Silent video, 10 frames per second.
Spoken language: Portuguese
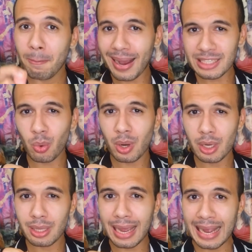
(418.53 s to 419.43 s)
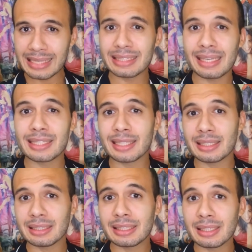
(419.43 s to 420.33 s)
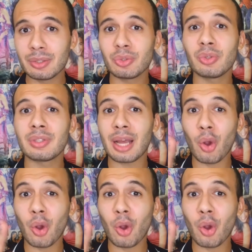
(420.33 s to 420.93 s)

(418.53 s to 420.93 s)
baixa qualidade deles cantando na